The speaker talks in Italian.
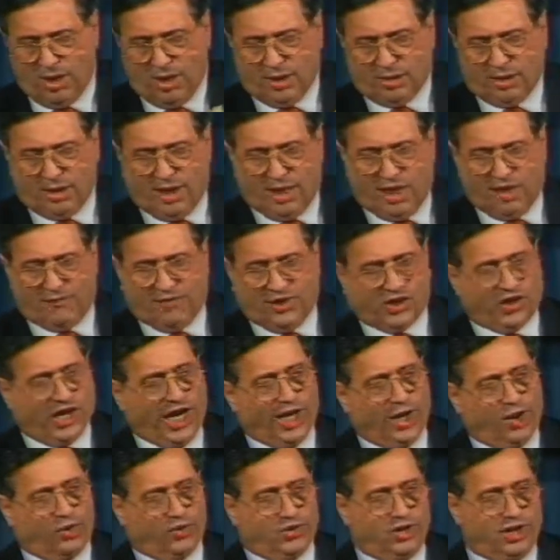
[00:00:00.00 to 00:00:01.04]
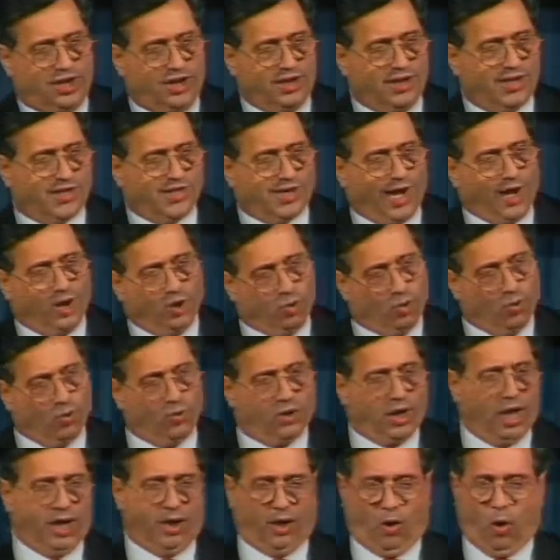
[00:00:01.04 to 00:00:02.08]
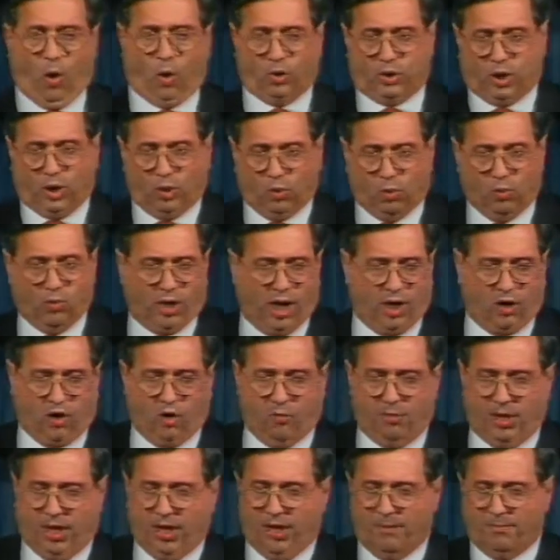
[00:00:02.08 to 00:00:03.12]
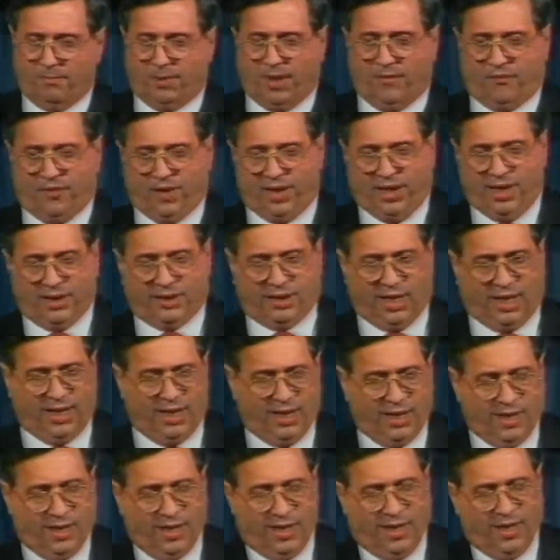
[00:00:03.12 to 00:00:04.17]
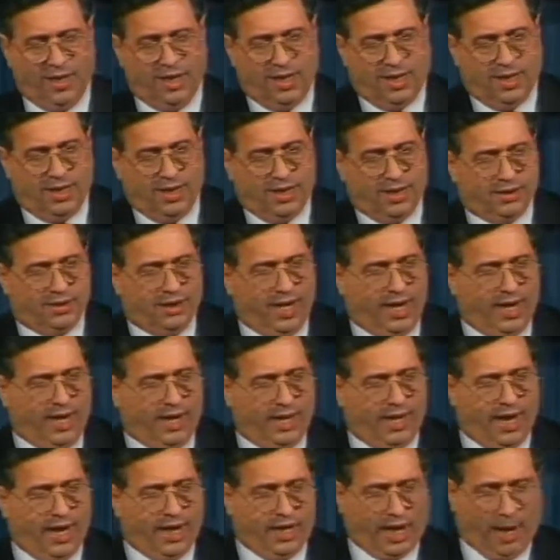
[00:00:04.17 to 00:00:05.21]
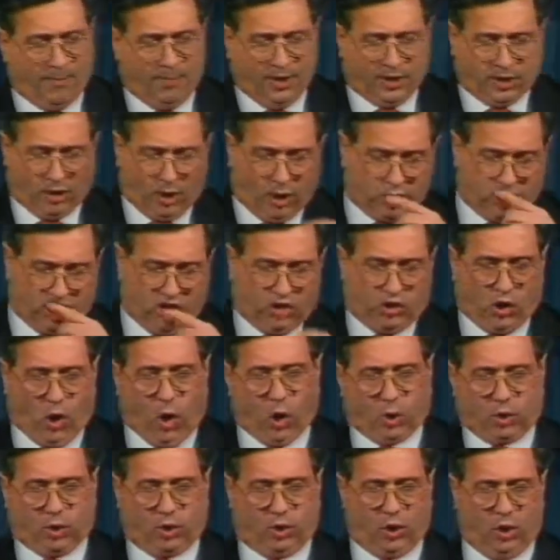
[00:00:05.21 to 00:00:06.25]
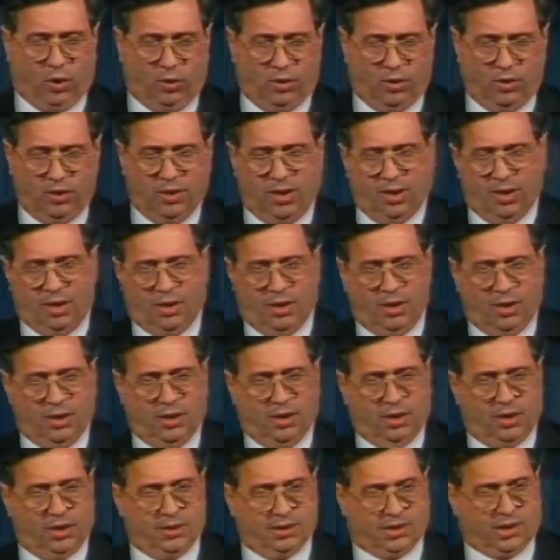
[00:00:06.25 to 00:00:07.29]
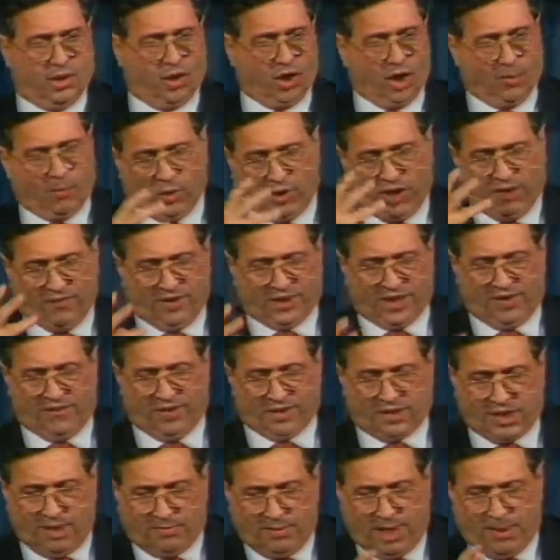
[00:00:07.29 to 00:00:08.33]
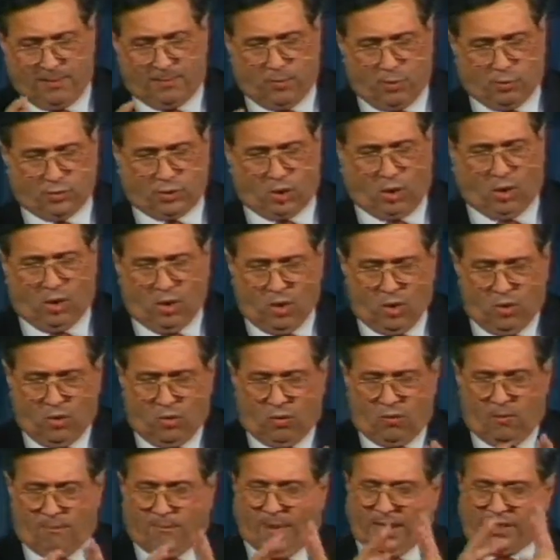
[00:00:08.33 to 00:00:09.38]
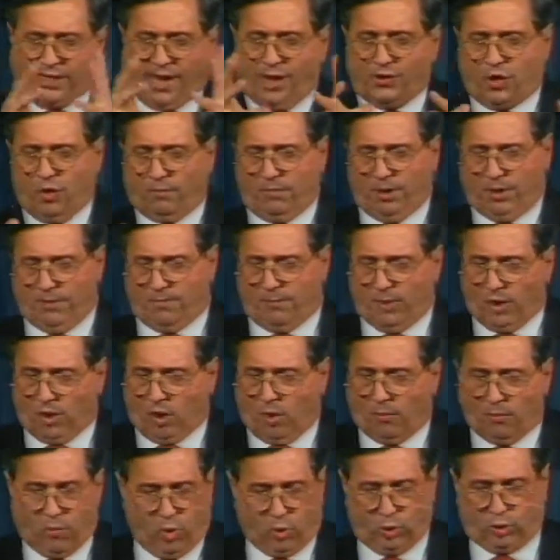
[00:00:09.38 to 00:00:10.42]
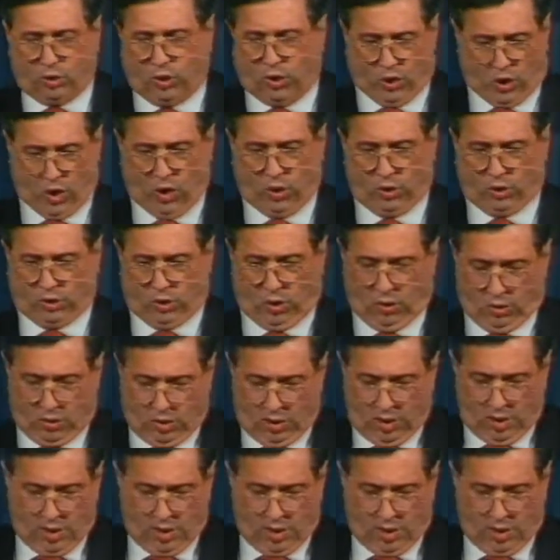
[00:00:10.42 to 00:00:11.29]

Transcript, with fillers: nell'Evangelo di San Luca o di Luca, come preferite, nel capitolo 18. Il Signore poneva davanti a me appunto un passaggio biblico molto noto.